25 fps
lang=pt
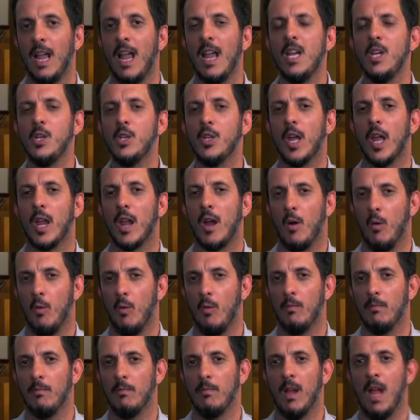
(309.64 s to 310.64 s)
Em geral,
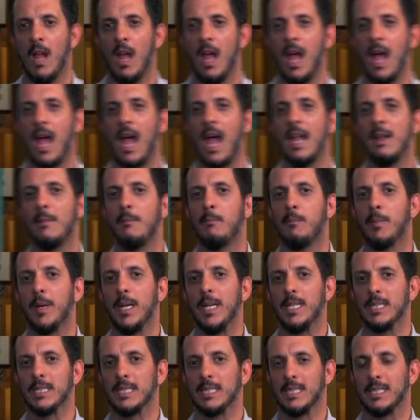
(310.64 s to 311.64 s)
a
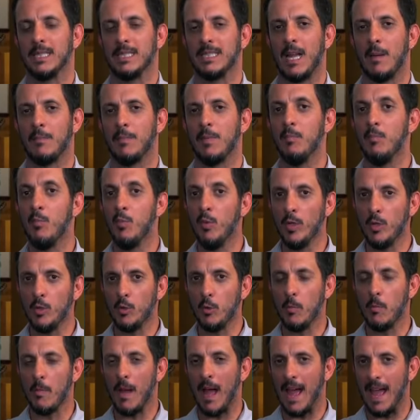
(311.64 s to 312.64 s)
empresa sabe
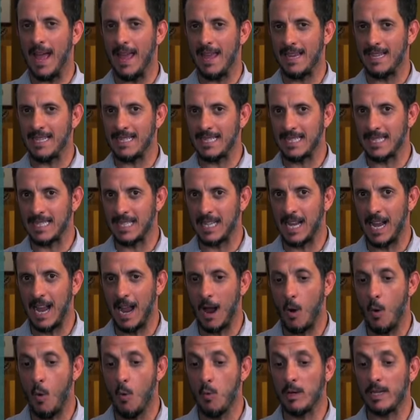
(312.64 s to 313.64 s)
muito mais
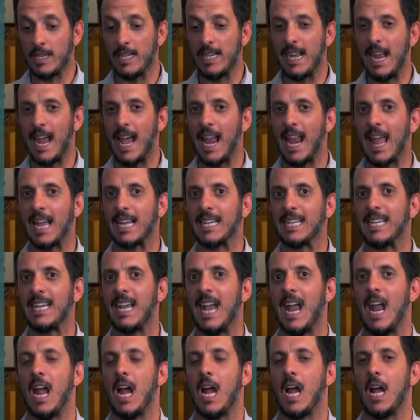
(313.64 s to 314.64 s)
o que ela
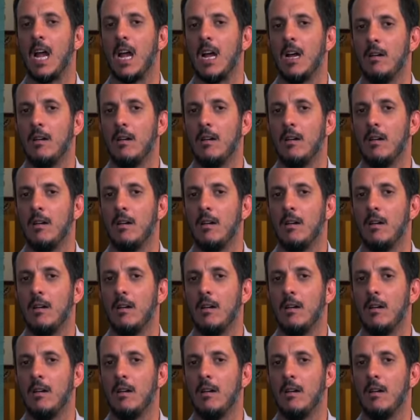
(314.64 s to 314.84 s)
quer,